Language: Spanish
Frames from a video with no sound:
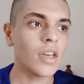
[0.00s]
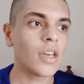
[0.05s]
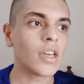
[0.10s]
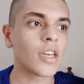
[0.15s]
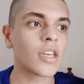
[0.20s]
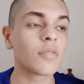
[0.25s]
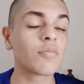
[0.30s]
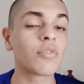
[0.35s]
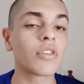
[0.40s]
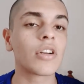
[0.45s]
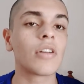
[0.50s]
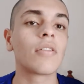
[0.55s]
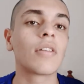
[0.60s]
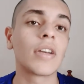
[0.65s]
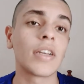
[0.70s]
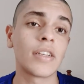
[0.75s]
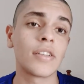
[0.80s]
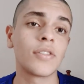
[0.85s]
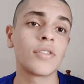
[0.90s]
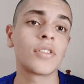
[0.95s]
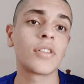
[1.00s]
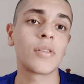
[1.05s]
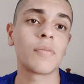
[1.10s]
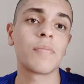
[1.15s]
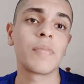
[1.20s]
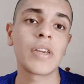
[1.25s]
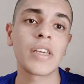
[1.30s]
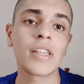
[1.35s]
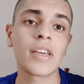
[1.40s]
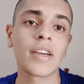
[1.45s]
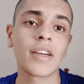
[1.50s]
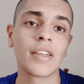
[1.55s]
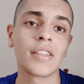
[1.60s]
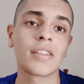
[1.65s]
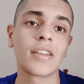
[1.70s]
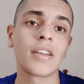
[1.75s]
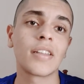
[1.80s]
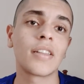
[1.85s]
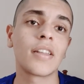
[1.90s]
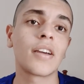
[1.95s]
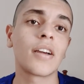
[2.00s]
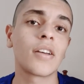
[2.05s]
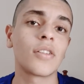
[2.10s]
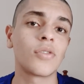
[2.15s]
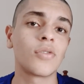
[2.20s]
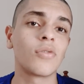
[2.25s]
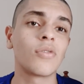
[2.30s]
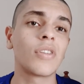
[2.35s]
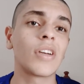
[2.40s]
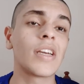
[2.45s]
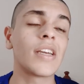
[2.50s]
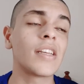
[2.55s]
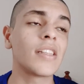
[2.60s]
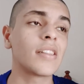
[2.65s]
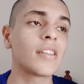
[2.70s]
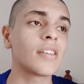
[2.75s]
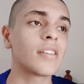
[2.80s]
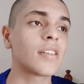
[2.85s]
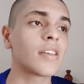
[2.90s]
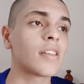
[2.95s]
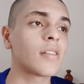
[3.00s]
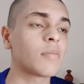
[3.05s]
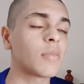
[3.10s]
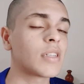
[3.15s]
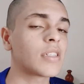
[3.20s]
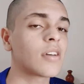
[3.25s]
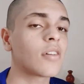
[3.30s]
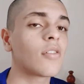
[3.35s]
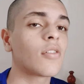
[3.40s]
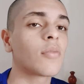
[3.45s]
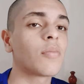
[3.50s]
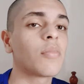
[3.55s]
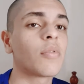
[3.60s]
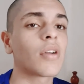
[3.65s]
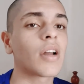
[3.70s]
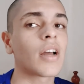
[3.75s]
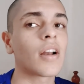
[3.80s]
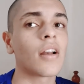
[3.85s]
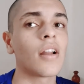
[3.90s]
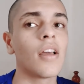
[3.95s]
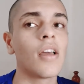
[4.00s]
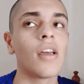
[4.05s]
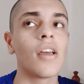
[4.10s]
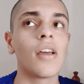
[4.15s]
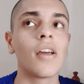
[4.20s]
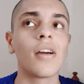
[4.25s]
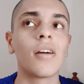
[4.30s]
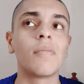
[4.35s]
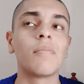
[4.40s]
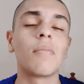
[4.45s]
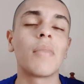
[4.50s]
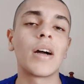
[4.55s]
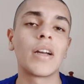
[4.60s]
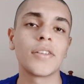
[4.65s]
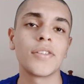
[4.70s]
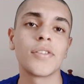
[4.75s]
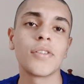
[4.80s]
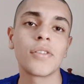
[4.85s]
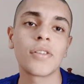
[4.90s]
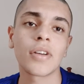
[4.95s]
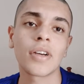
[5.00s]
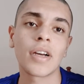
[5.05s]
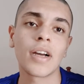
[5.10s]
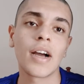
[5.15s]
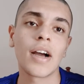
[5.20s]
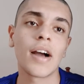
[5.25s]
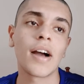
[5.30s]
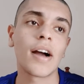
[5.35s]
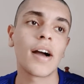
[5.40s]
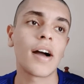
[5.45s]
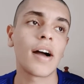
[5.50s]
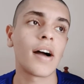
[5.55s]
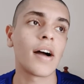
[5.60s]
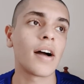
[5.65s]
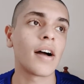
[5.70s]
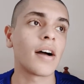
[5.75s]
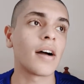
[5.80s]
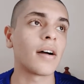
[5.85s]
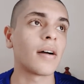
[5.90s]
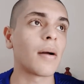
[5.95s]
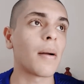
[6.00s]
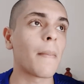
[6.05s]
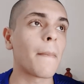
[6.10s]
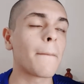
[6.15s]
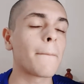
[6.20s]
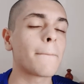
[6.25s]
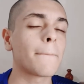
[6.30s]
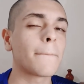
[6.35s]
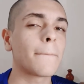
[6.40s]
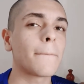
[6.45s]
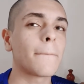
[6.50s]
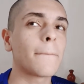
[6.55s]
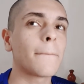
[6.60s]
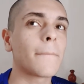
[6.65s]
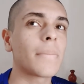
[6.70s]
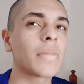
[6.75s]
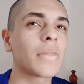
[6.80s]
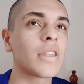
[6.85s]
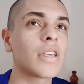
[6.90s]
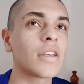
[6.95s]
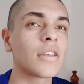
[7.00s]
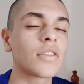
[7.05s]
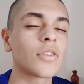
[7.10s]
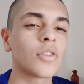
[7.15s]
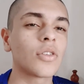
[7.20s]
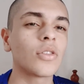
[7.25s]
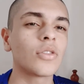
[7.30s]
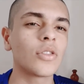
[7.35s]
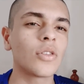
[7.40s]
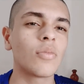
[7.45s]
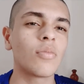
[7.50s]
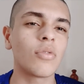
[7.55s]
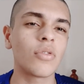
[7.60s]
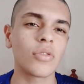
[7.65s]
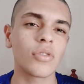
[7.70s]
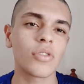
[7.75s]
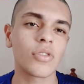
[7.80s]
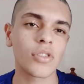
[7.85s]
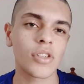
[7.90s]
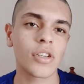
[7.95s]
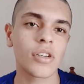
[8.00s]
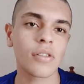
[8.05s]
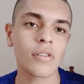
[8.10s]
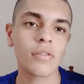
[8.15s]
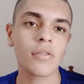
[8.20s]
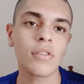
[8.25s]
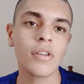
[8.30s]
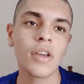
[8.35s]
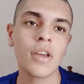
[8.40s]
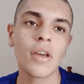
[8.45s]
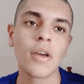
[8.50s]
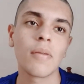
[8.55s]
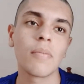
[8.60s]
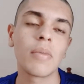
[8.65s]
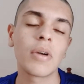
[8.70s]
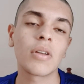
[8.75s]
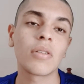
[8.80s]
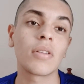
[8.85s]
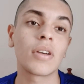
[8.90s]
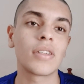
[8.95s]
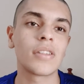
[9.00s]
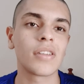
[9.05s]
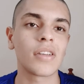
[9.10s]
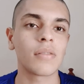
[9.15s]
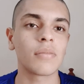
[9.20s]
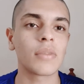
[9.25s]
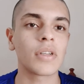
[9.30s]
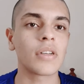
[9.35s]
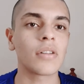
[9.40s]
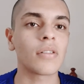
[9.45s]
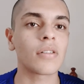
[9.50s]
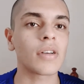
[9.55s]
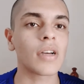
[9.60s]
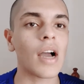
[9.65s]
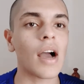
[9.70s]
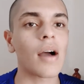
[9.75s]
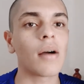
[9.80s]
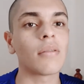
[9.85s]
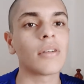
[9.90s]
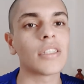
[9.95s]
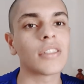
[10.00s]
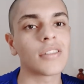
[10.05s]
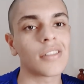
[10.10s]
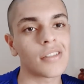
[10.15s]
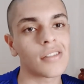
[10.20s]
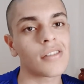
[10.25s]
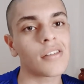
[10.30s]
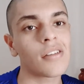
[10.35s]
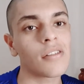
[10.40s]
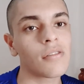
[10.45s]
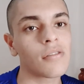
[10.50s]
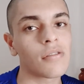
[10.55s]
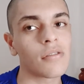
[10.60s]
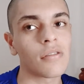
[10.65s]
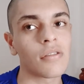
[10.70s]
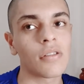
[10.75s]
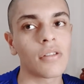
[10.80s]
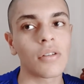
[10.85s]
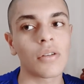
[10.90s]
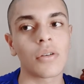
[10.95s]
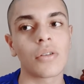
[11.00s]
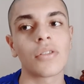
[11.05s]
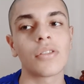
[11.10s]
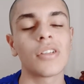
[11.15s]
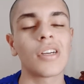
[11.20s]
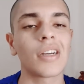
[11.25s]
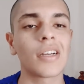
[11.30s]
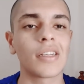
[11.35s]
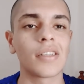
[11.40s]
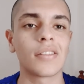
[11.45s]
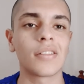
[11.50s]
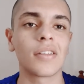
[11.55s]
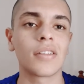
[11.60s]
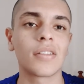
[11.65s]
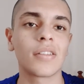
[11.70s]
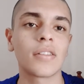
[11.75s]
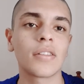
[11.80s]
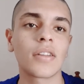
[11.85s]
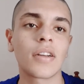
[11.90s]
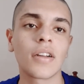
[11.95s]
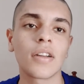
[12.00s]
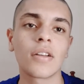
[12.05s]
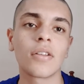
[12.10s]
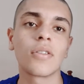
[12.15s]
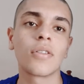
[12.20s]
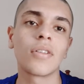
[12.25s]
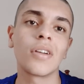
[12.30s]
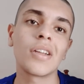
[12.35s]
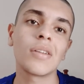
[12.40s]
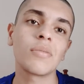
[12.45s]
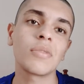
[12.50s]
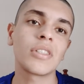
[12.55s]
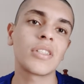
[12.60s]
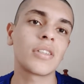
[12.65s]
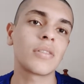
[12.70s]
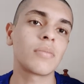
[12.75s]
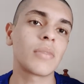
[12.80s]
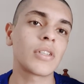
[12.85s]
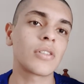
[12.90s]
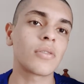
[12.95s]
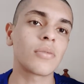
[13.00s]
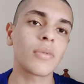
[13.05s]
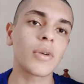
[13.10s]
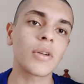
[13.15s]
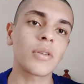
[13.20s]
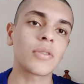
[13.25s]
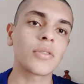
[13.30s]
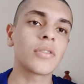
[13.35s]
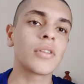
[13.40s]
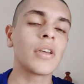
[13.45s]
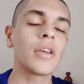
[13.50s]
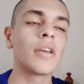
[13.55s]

Y pues lo que ellos te piden es que tengas un índice de masa corporal mayor a 18.5, pero que sea menor a 25. O sea, que estés entre los límites más o menos